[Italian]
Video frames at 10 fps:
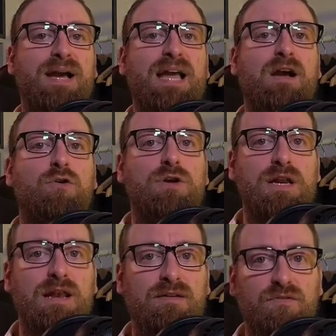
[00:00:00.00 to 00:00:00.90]
perché con
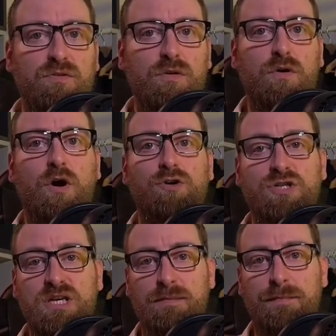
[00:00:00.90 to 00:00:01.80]
il lavoro ho
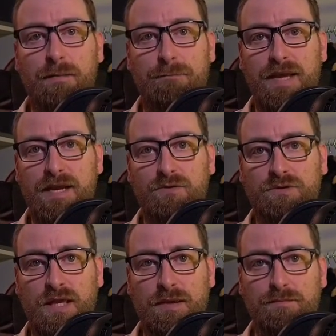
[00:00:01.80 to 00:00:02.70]
sempre meno
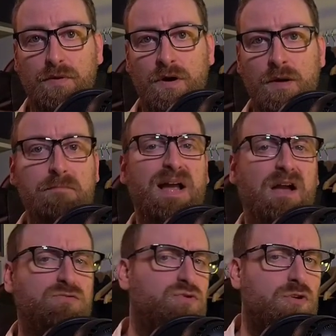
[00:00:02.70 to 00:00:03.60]
tempo.
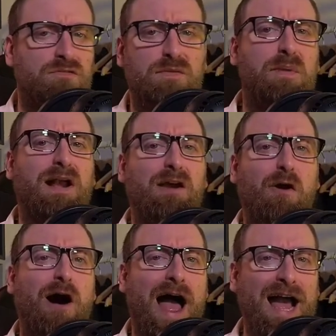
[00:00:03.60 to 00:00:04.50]
Magari un giorno vi
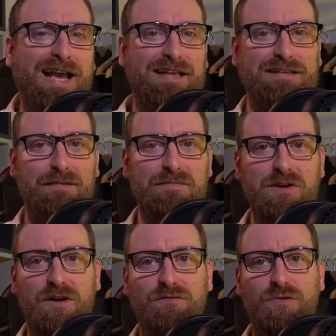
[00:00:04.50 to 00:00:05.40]
parlerò anche del
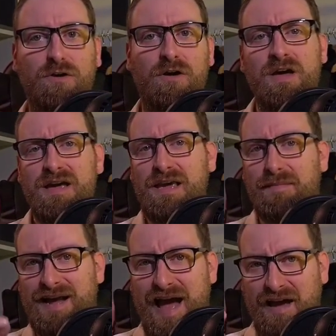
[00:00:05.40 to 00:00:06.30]
mio lavoro che
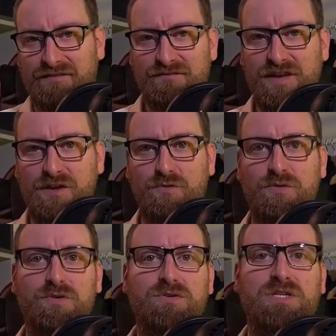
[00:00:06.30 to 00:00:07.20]
magari vi
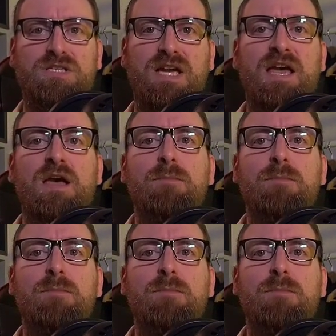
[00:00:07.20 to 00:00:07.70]
incuriosisse.